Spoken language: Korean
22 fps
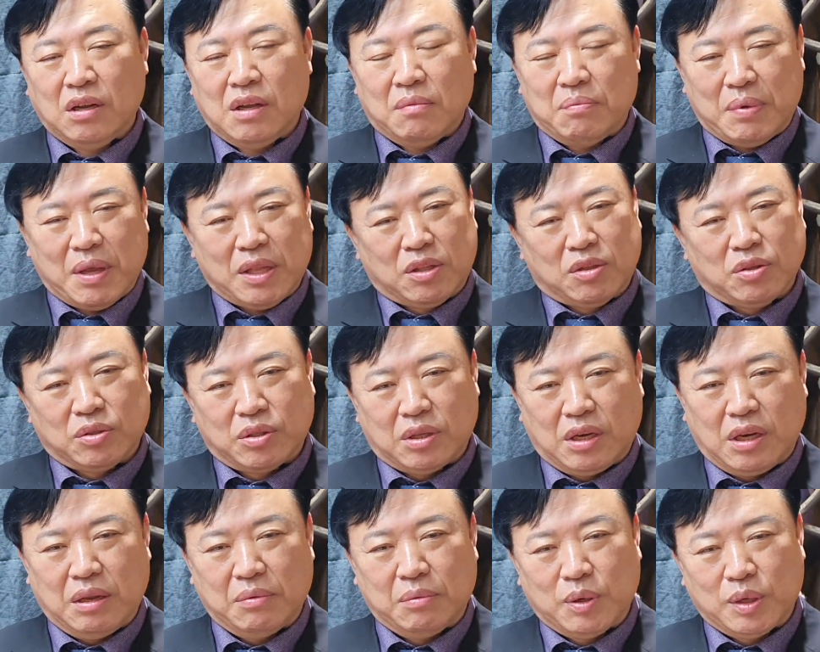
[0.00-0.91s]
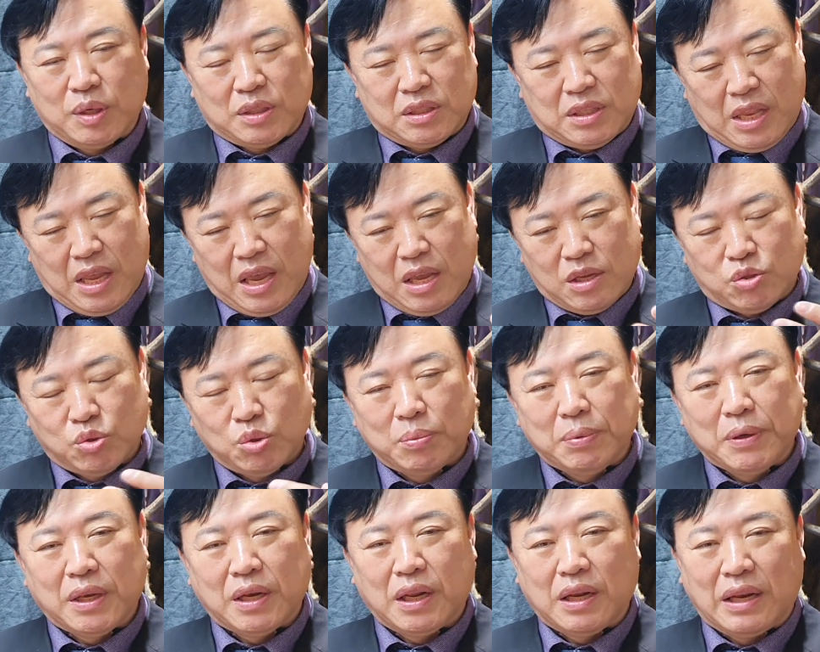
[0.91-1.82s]
멘토들이 뭐 내
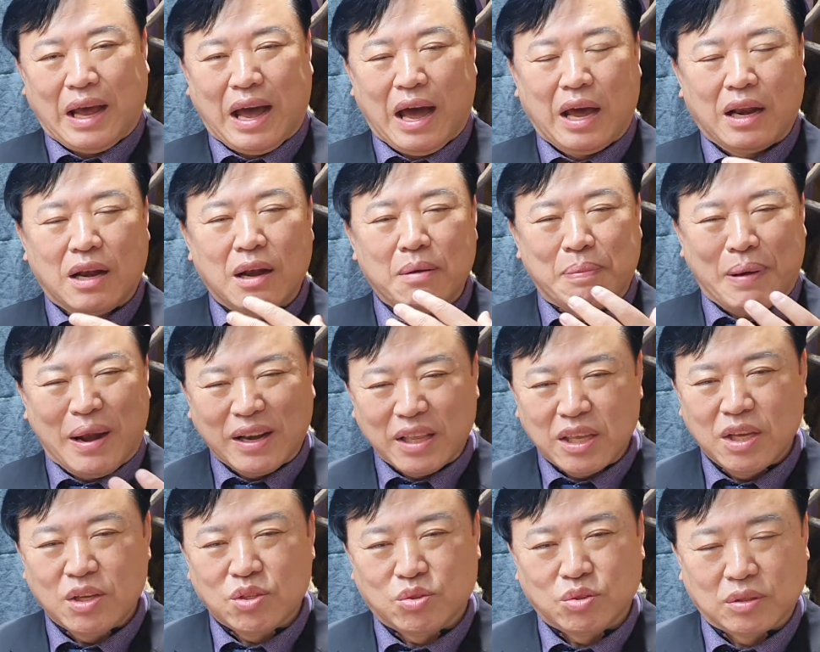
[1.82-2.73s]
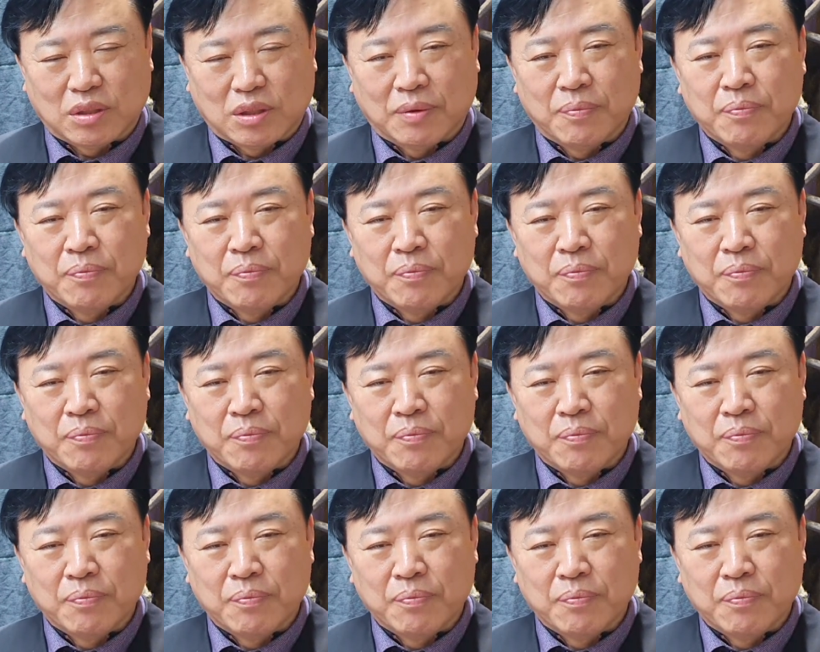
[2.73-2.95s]
주변에 나를 밝혀주는